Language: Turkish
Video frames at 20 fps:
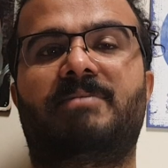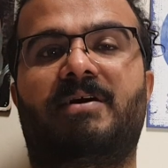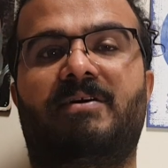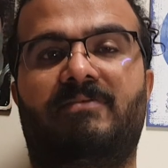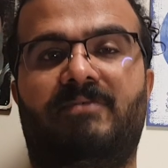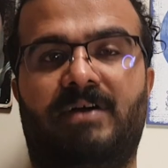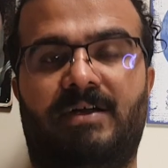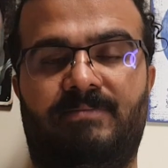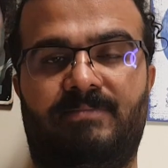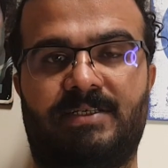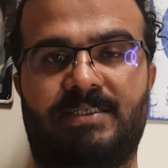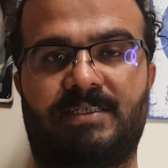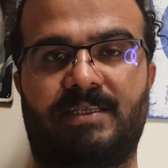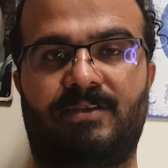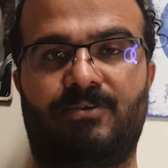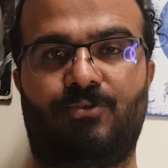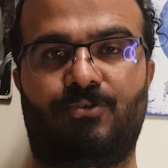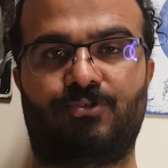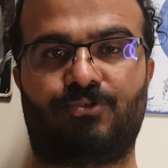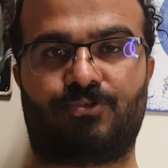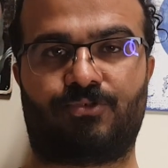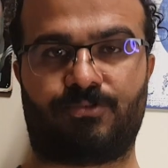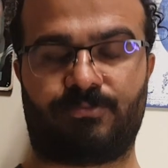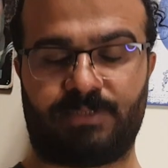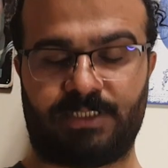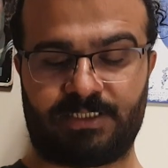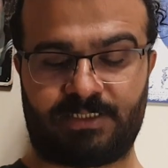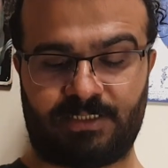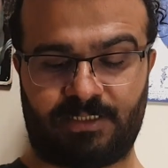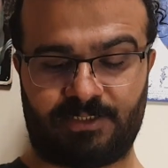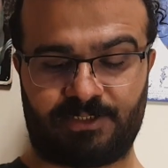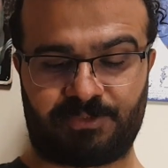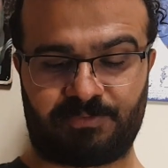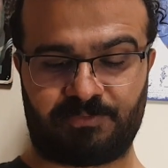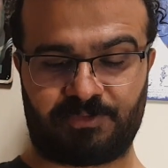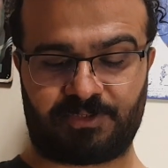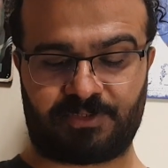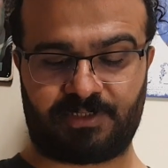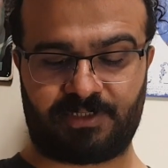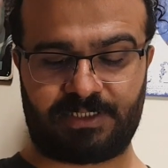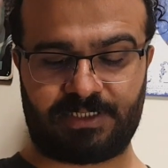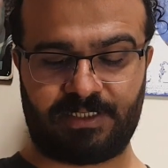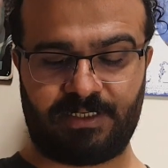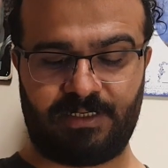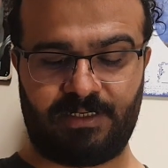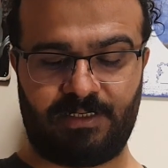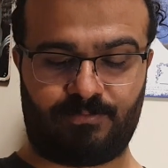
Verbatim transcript: Hava masalı oluşturmaya çalışmıştır.